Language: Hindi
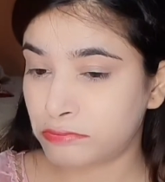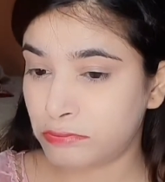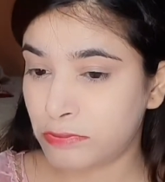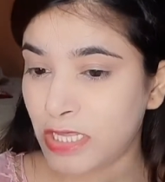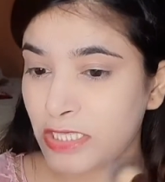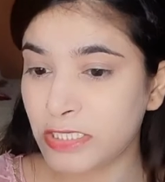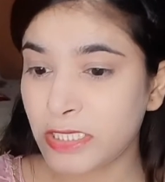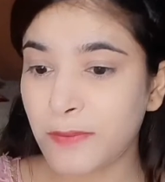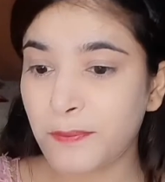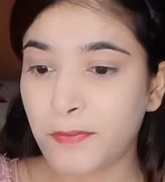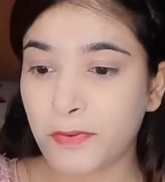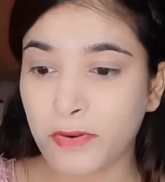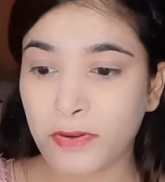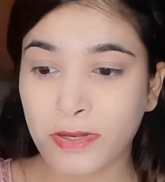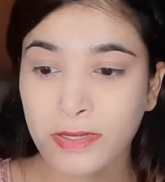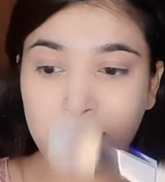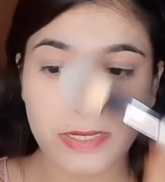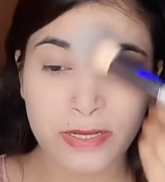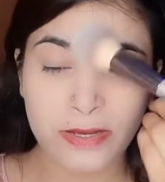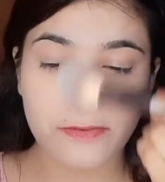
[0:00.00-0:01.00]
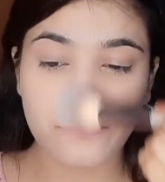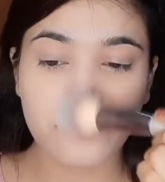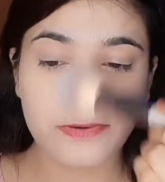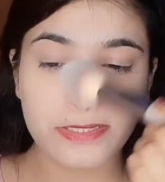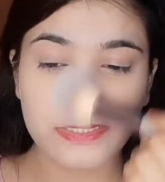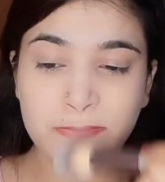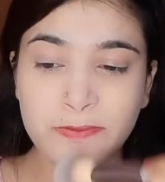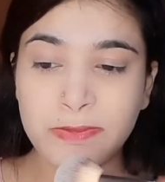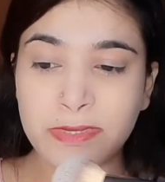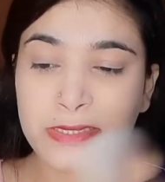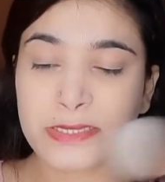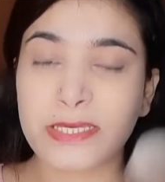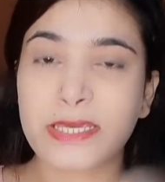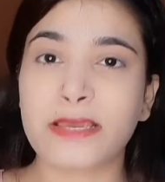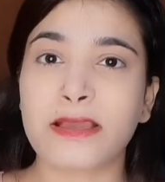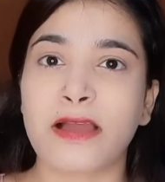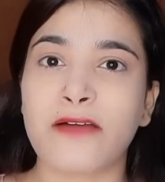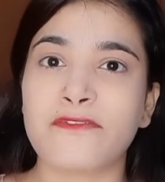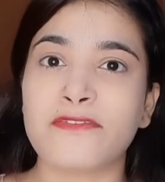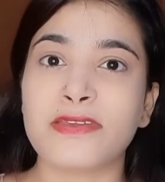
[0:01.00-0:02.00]
अच्छा प्रोडक्ट है कवरेज भी
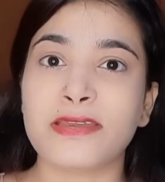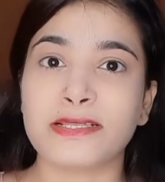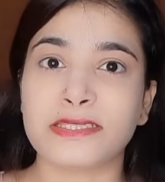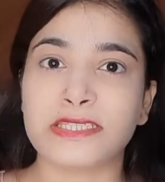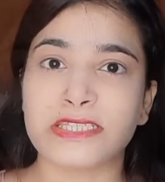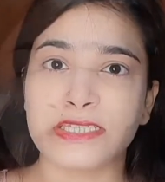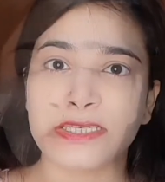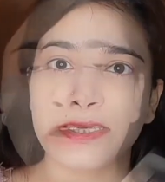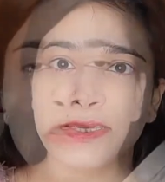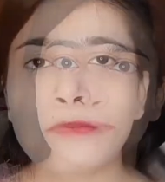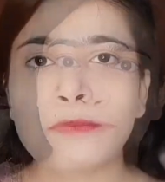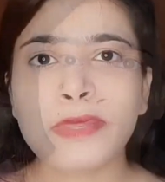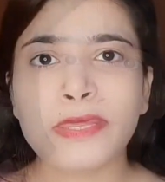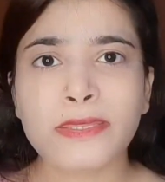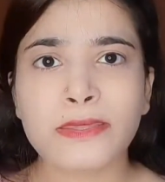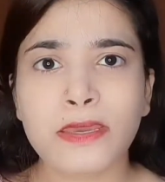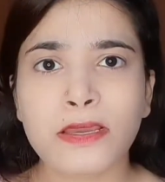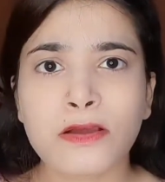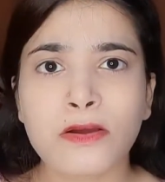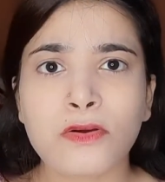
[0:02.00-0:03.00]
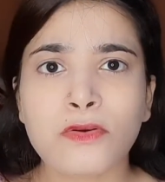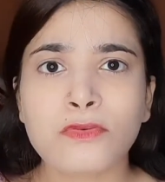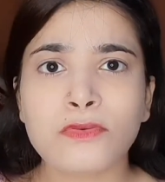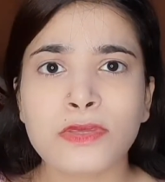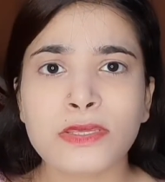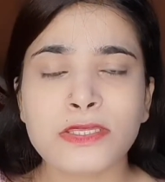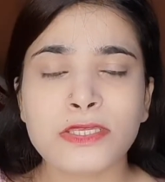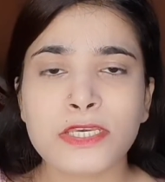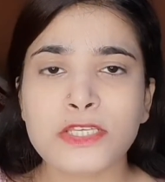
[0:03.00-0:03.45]
इसकी काफ़ी अच्छी ओवरऑल मैं ये कहूँगी